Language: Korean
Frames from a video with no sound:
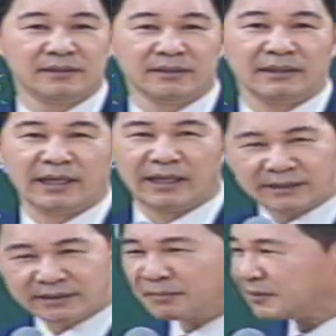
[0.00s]
여러분
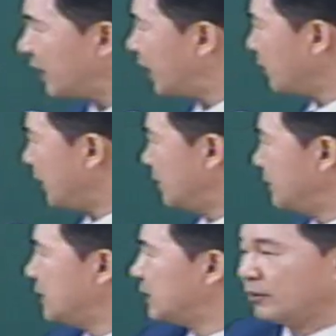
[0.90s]
한참 생각해 봐야 돼요.
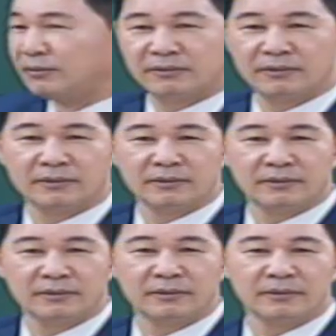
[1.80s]
진짜.
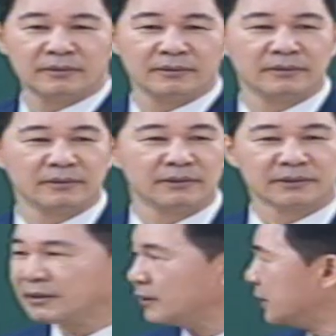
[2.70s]
저는